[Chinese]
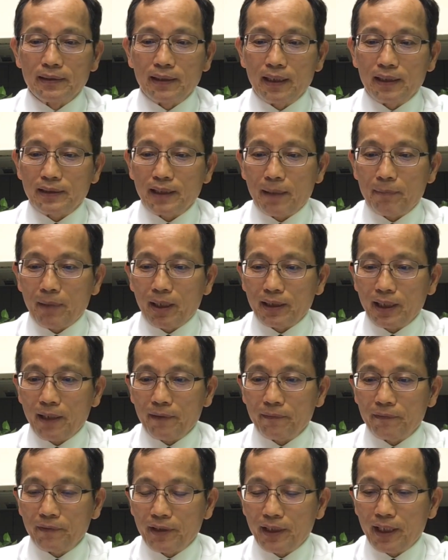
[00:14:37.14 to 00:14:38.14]
那在马
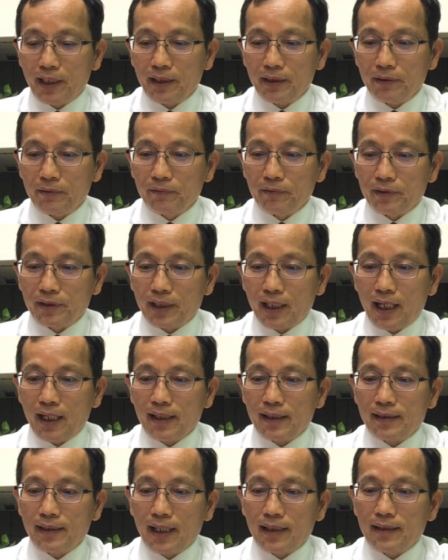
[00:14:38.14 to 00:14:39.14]
太福音五
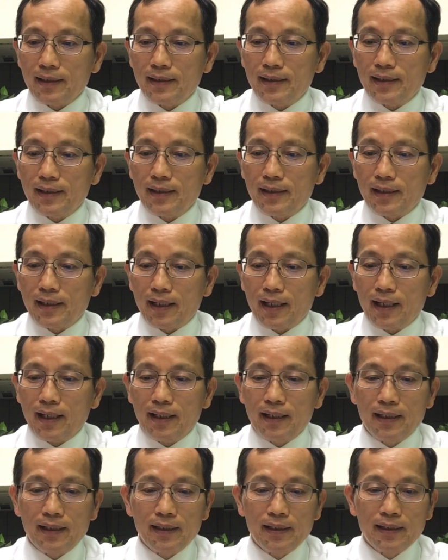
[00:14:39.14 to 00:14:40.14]
章三十七节。
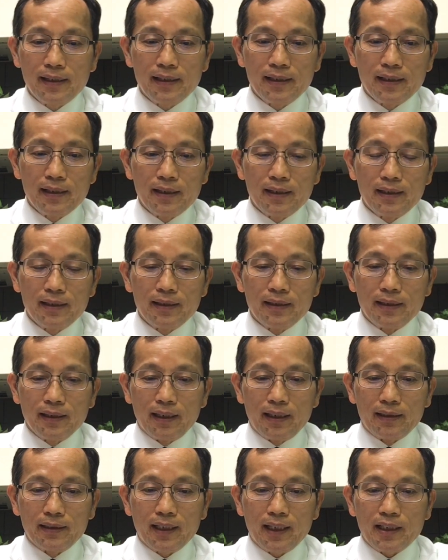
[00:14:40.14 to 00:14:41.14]

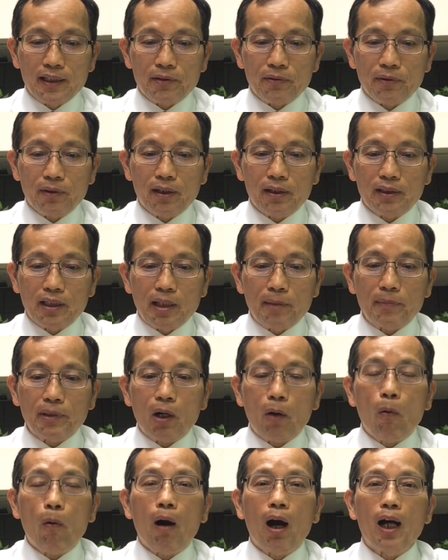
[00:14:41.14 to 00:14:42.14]
啊，那你说你们
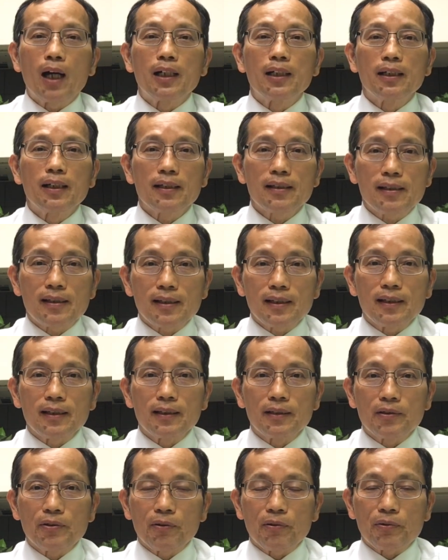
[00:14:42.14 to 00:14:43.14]
的话是
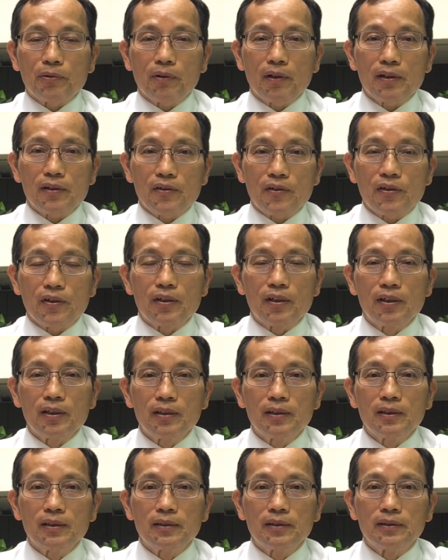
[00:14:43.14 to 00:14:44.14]
就说是，
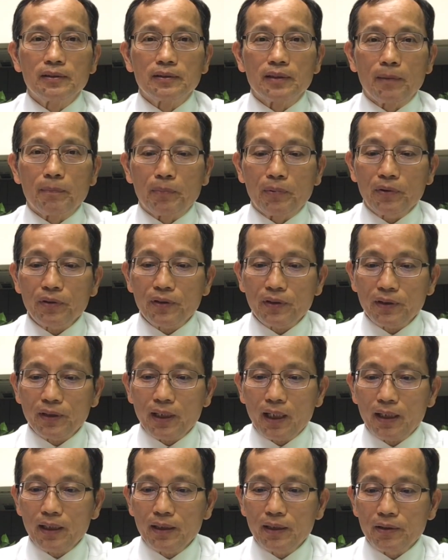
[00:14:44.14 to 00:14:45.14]
那不是
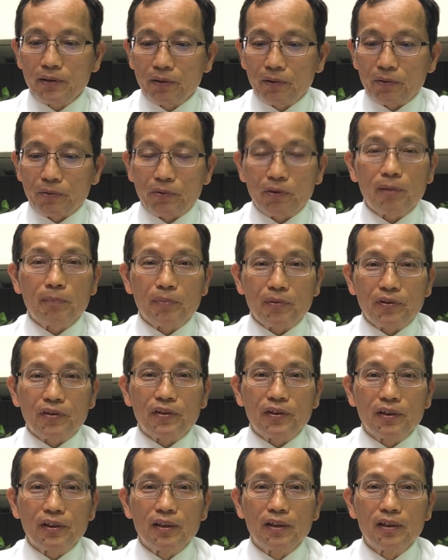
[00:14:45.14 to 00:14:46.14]
呢就说不
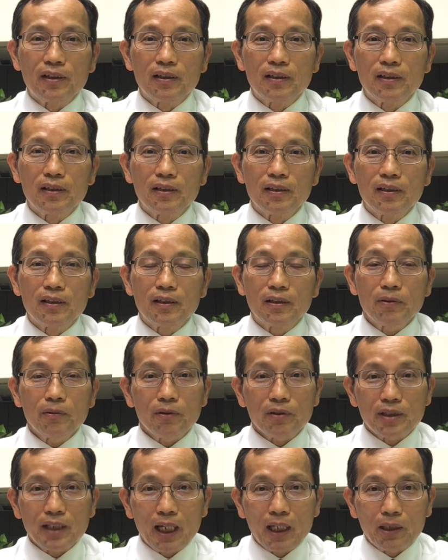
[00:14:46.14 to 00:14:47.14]
是，
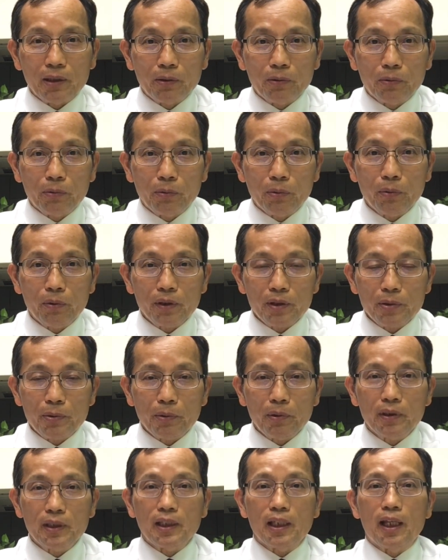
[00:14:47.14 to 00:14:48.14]
若再多
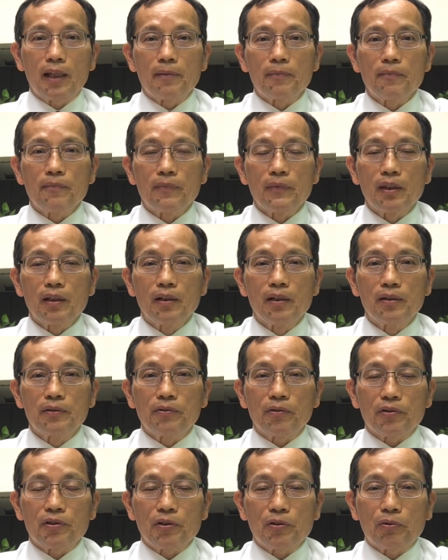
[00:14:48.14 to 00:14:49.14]
说一点，
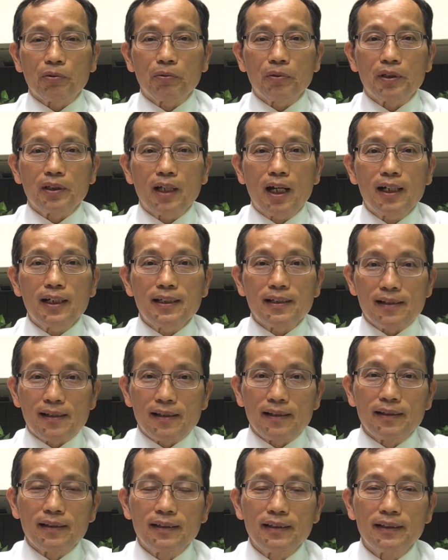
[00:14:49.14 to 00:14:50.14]
就是出于那二
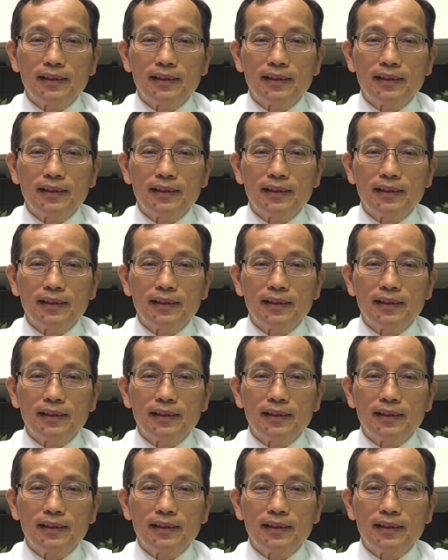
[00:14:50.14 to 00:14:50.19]
者。